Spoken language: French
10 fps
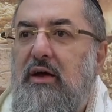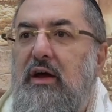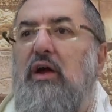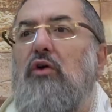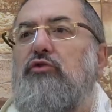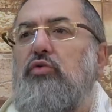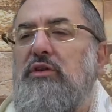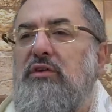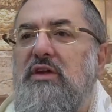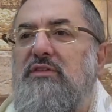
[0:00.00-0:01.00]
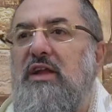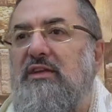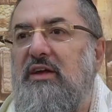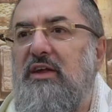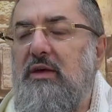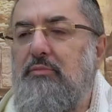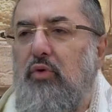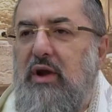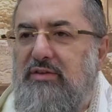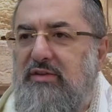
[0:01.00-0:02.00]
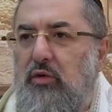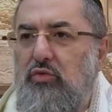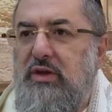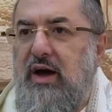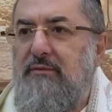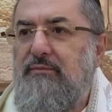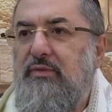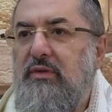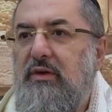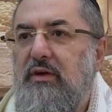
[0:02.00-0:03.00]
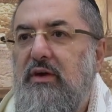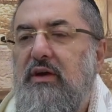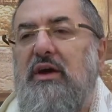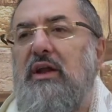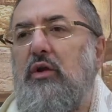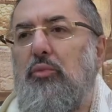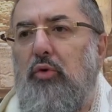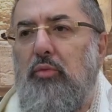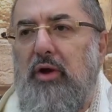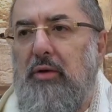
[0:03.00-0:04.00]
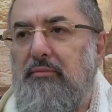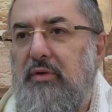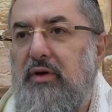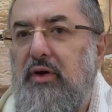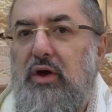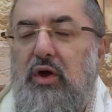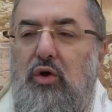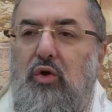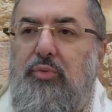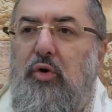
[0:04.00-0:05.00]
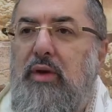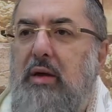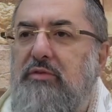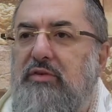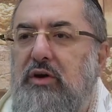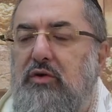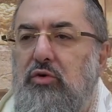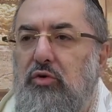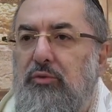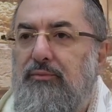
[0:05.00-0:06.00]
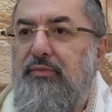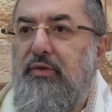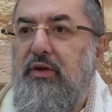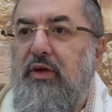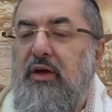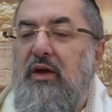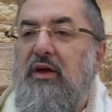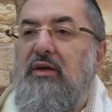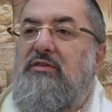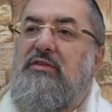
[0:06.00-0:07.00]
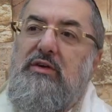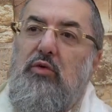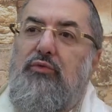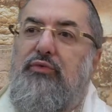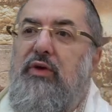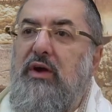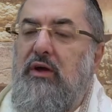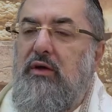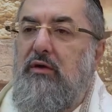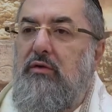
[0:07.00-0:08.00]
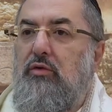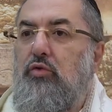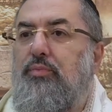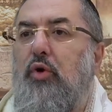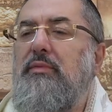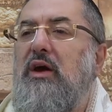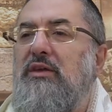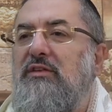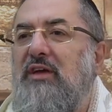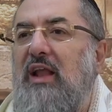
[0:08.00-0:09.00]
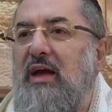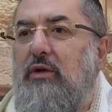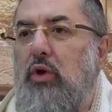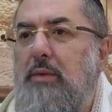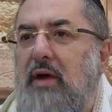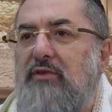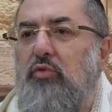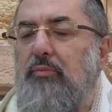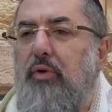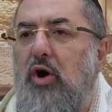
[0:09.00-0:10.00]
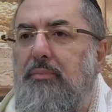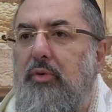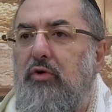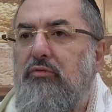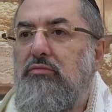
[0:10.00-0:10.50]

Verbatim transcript: et ensuite Netilat Yadaim pour la Seouda Quel est le problème Le problème, c'est que si on fait une première Netila et que les mains sont propres,